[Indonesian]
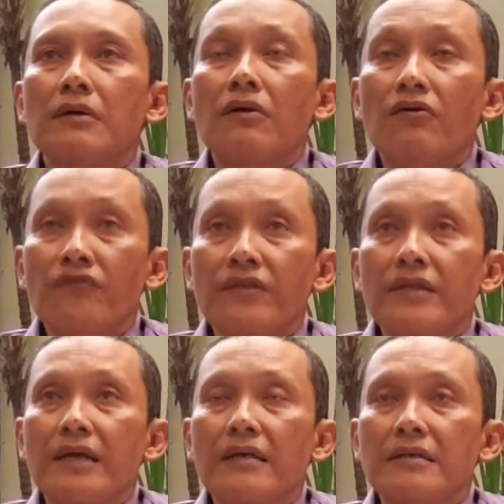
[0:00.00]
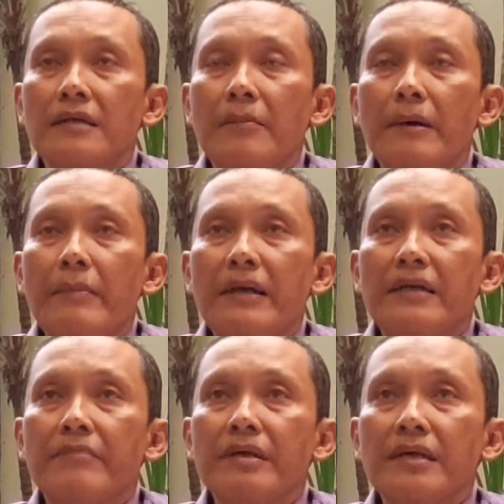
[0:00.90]
COVID ya, selama
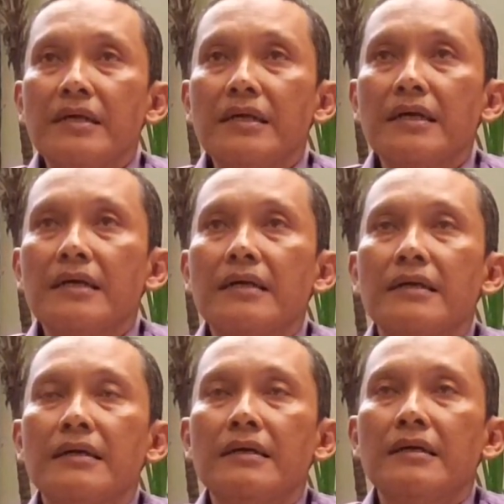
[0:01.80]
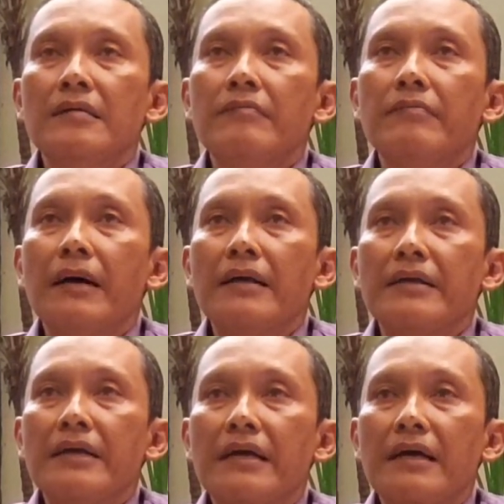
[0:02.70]
pandemi ini kan
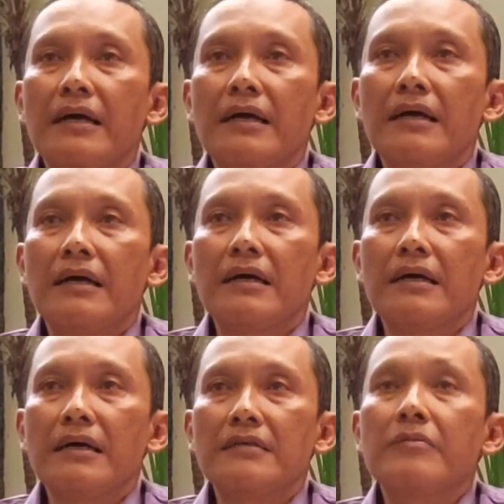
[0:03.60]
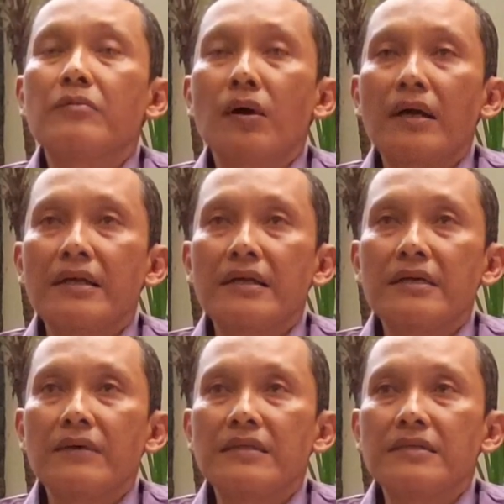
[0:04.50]
banyak Ah, semuanya
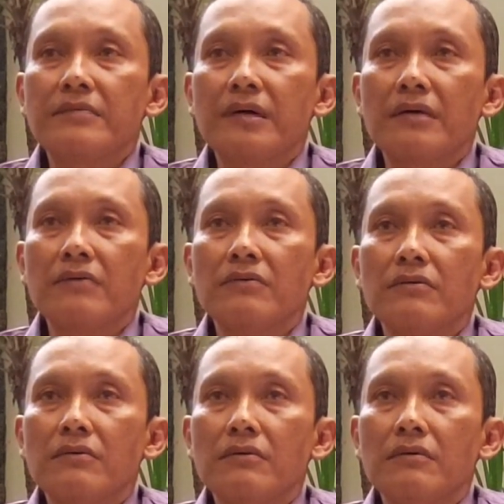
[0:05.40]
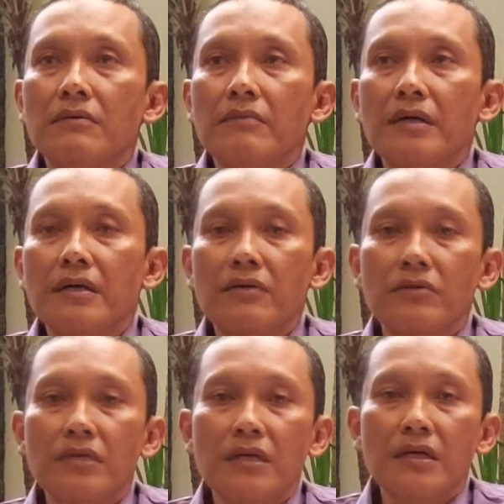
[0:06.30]
diwajibkan untuk
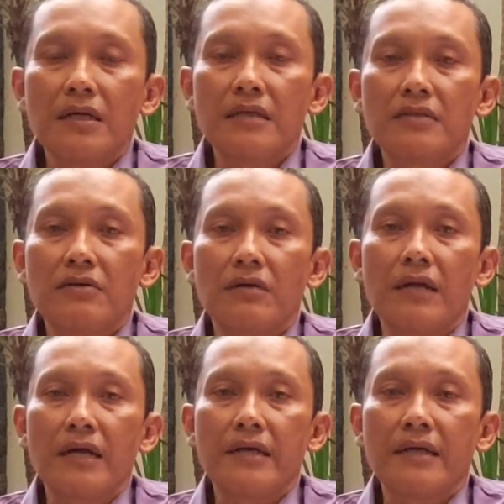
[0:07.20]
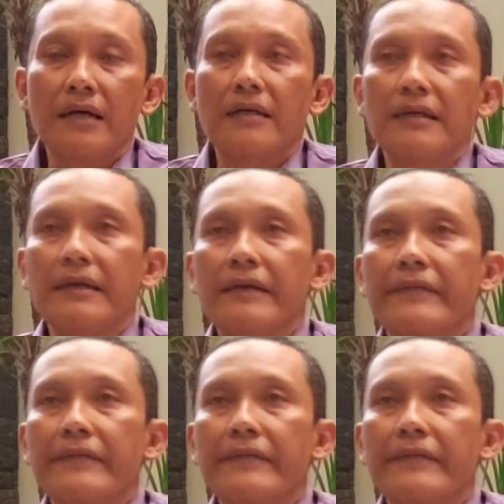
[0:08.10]
mengikuti kelas online daring.